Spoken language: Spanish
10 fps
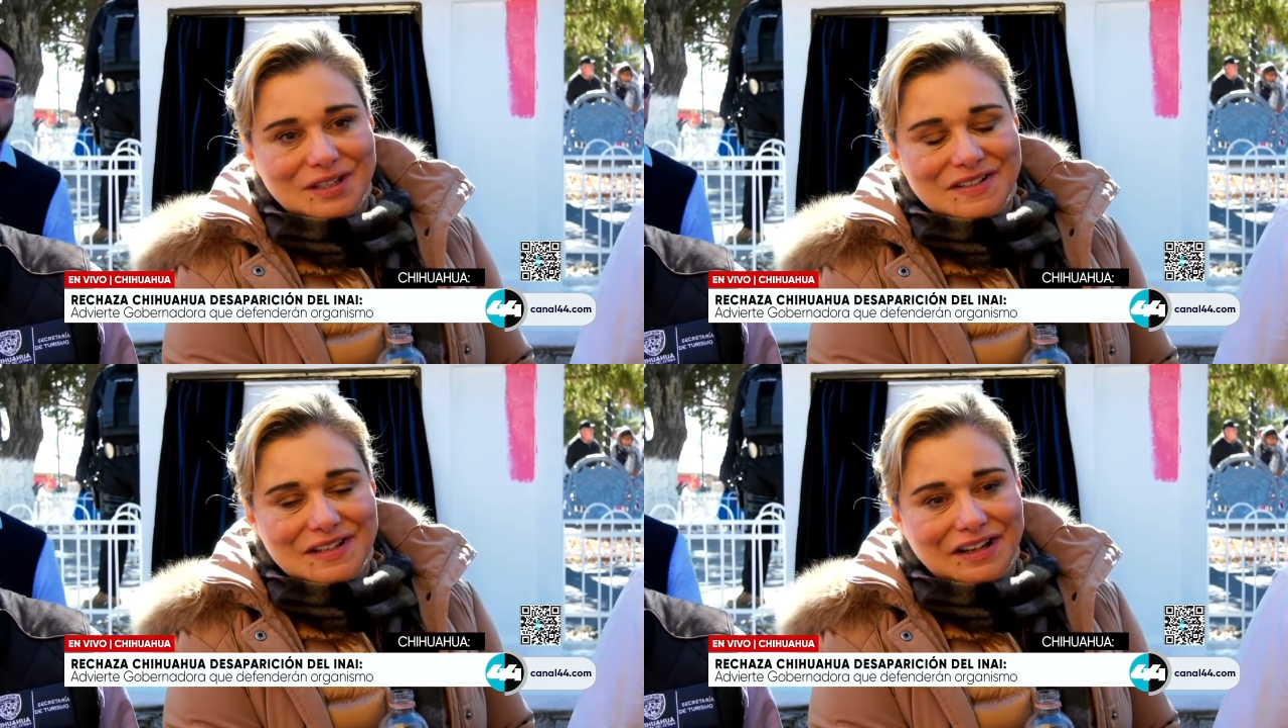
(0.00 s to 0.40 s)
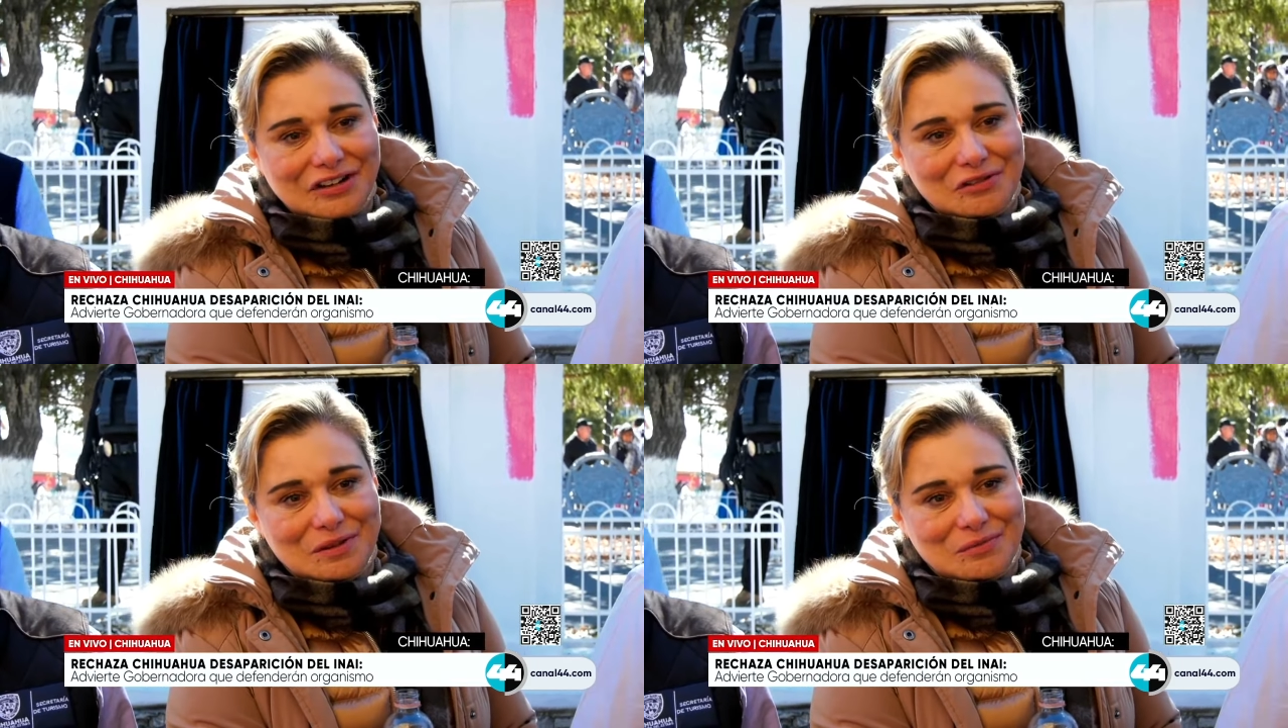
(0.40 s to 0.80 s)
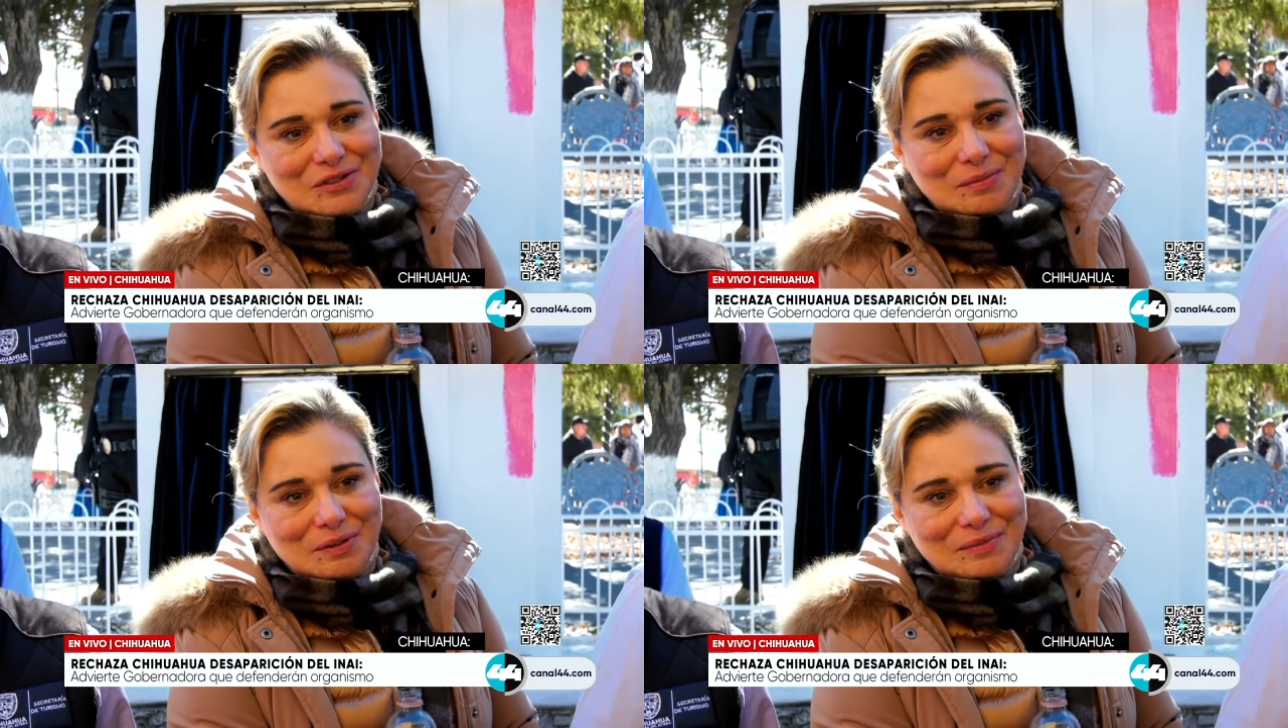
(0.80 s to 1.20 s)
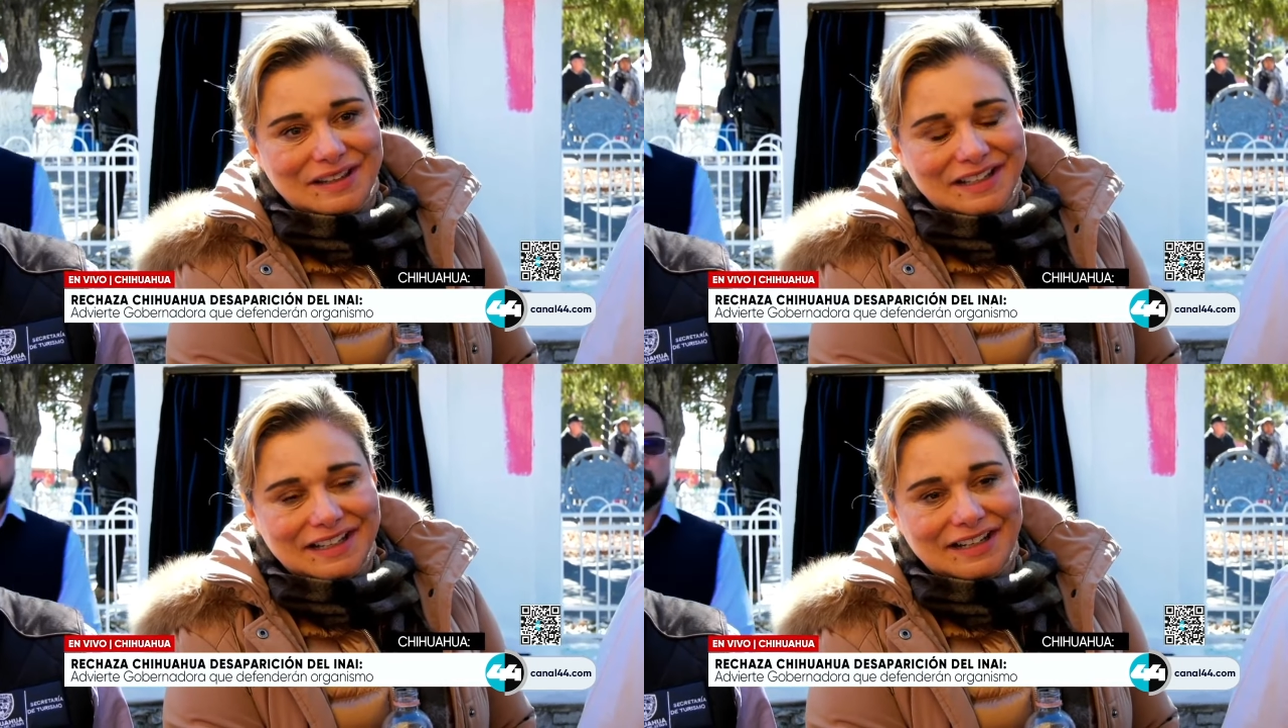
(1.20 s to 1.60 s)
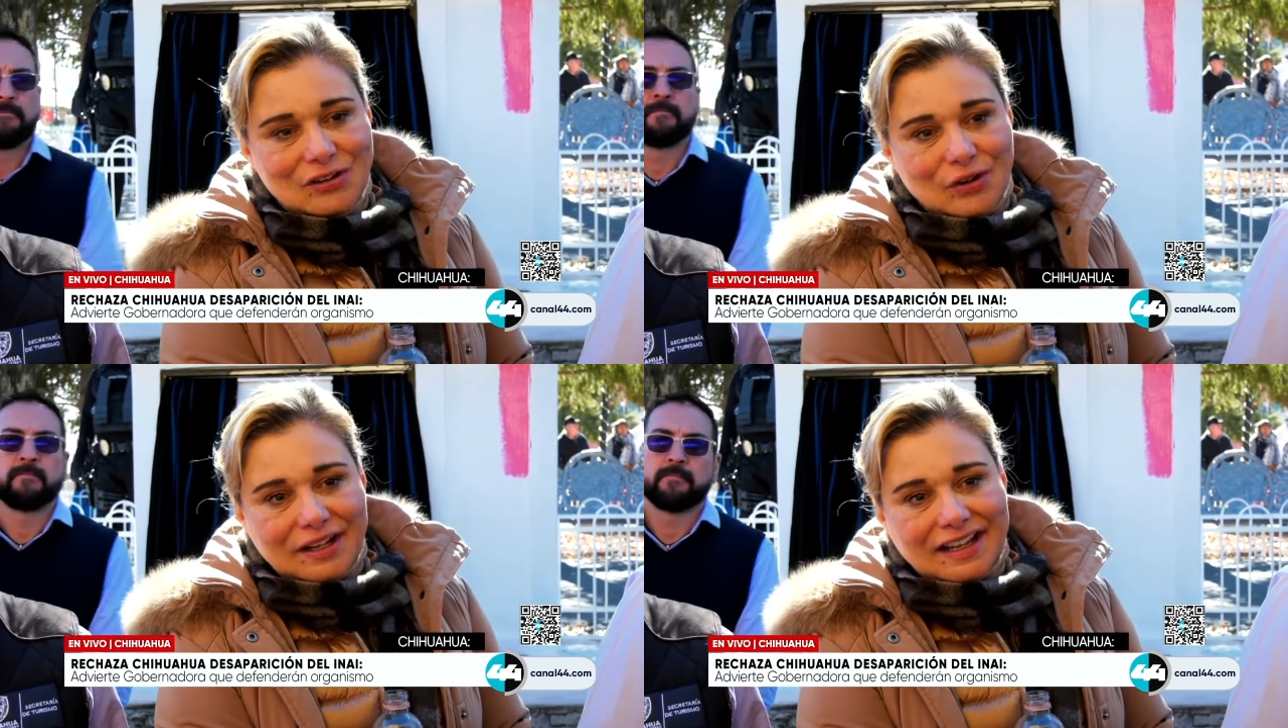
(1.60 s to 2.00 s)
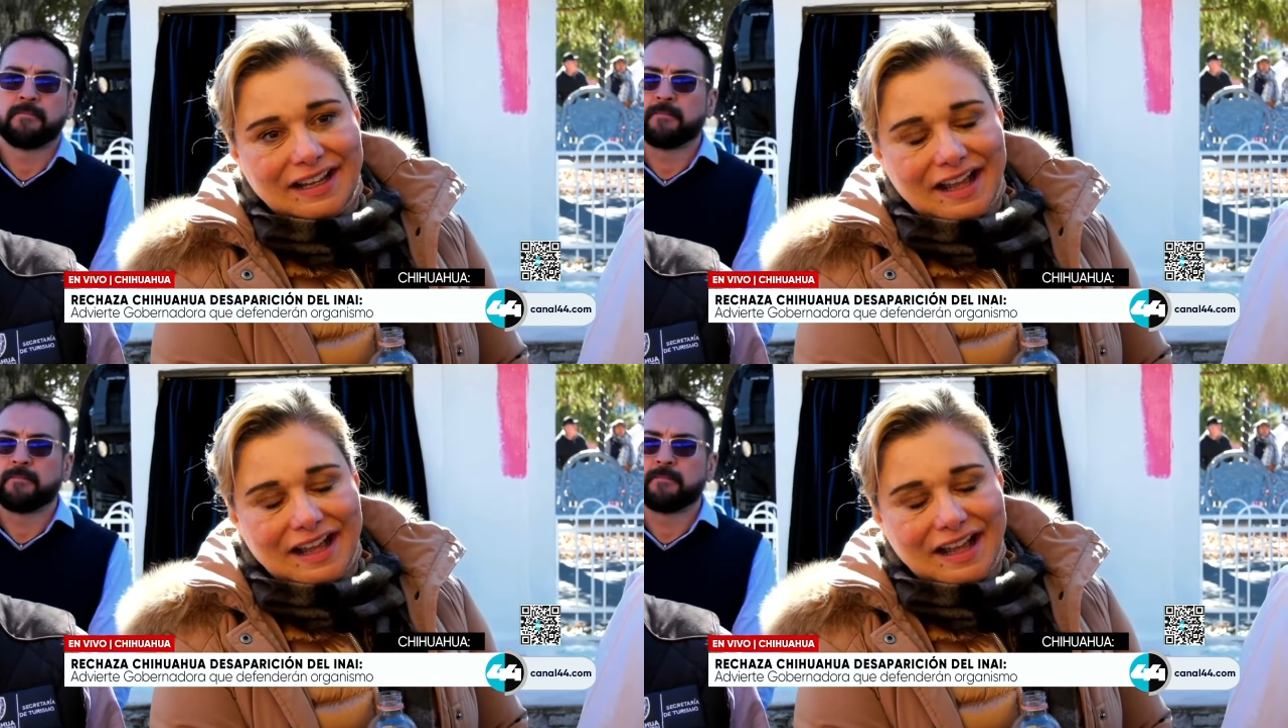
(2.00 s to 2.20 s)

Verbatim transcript: decir que no vamos a permitir en lo que